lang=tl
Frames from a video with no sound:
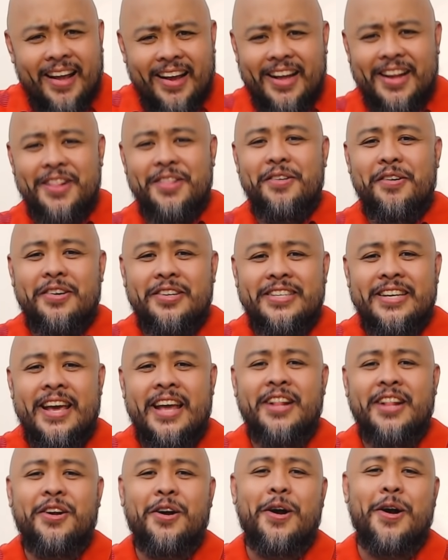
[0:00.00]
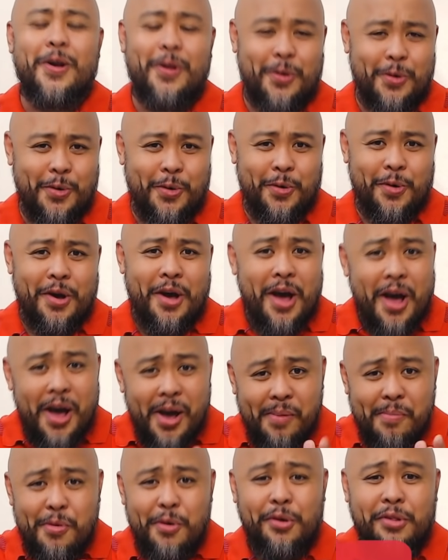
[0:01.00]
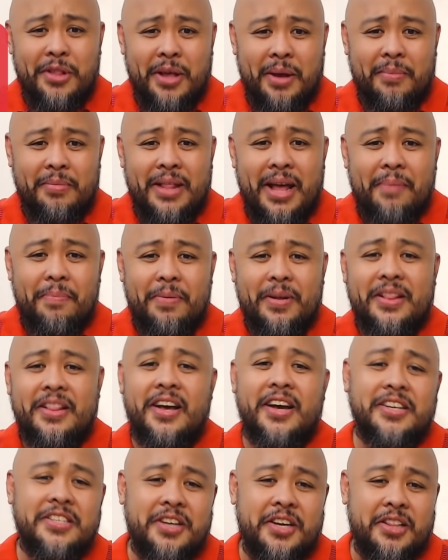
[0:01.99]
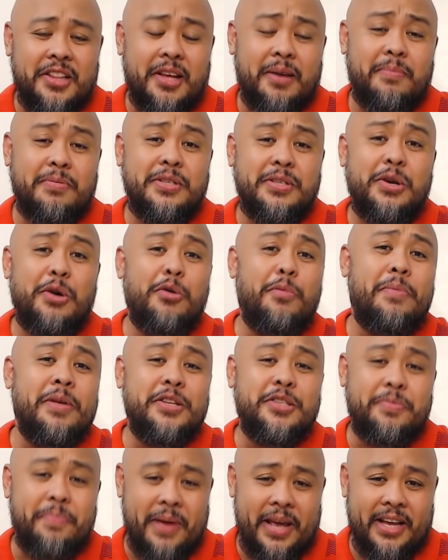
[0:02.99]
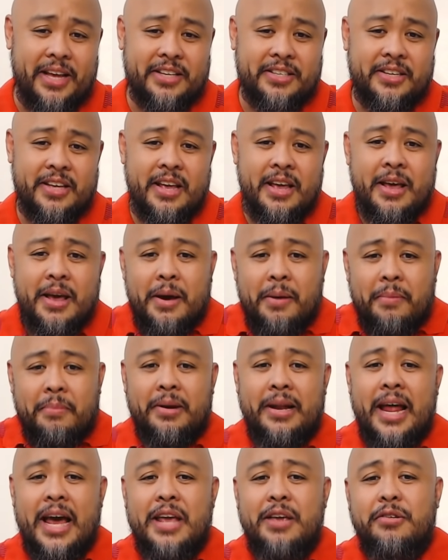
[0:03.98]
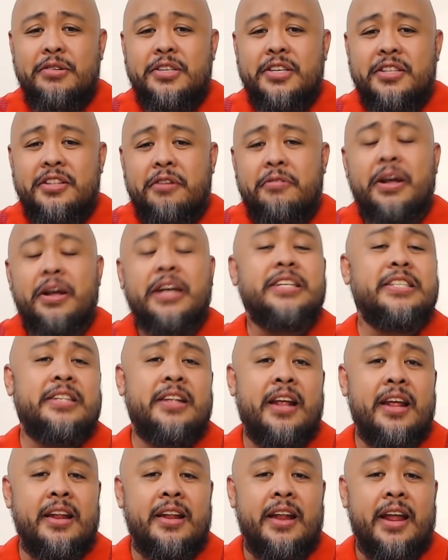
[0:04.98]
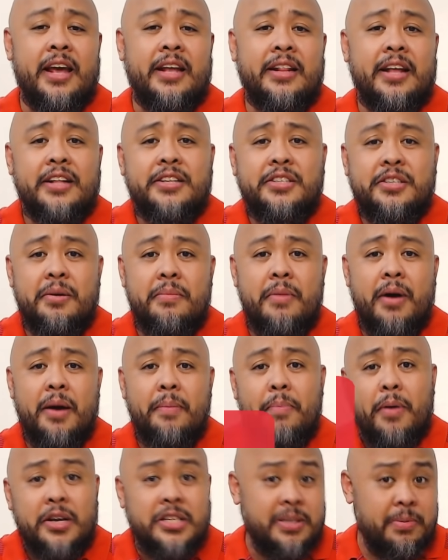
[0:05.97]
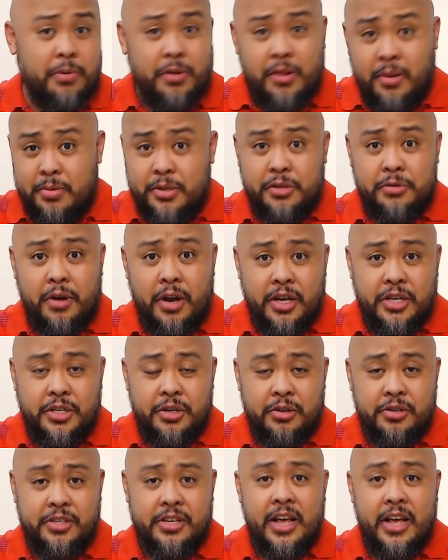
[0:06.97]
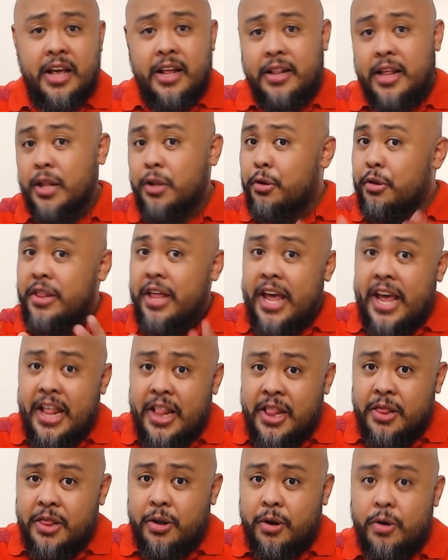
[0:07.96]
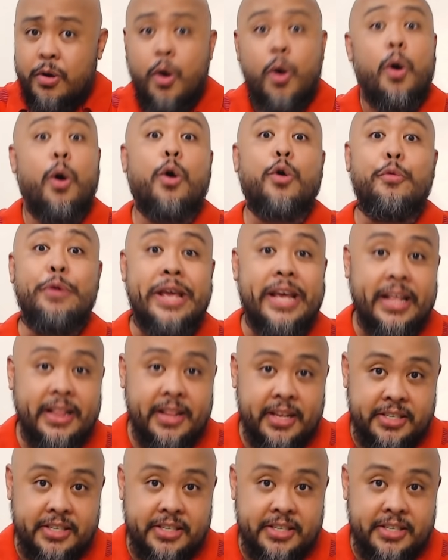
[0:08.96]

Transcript: Ganito kasi yan, Carlo. Ang modem dapat up sa open space, malayo sa direct sunlight at sa mga possible obstructions that could hinder or weaken